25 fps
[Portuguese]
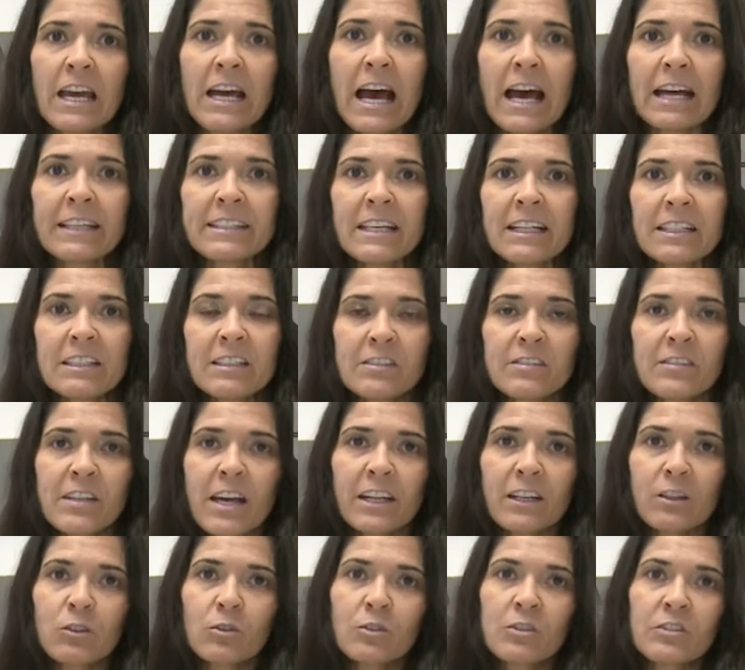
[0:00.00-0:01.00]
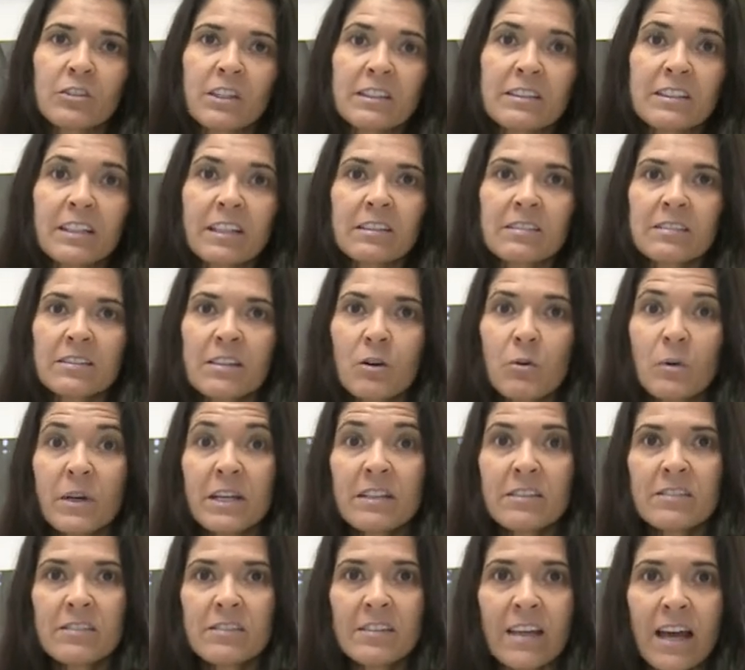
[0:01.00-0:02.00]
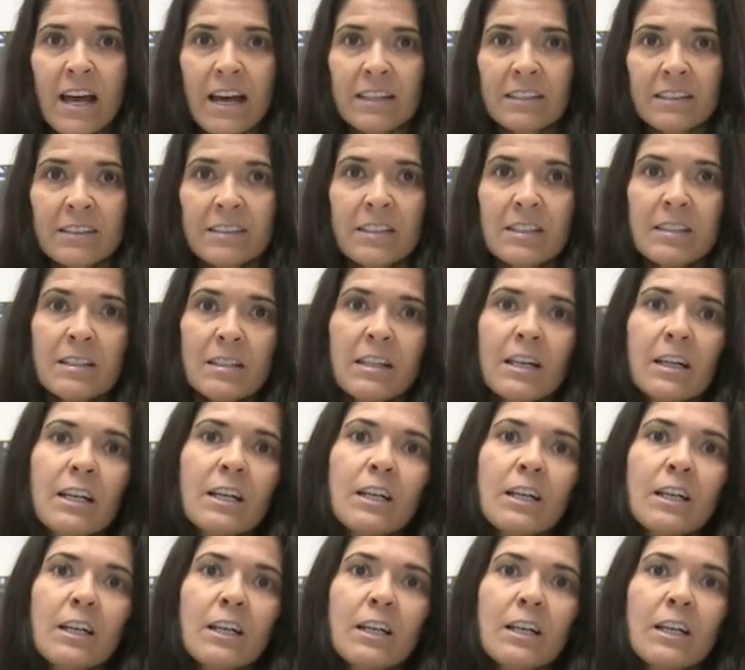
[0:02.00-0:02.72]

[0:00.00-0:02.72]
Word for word: analisar a concentração exata